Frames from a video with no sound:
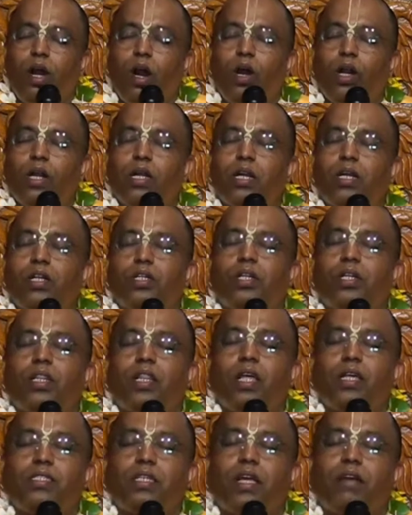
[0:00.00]
और
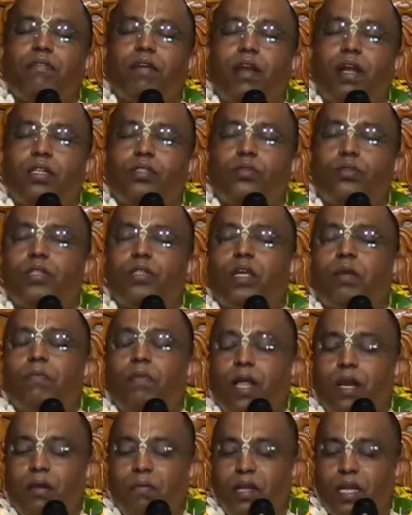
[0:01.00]
कृष्णदास कविराज उनके
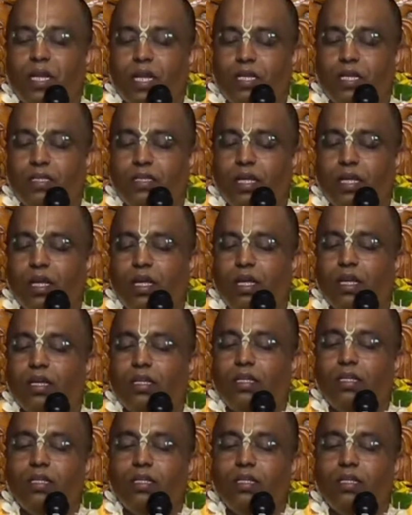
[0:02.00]
बारे में कहते हैं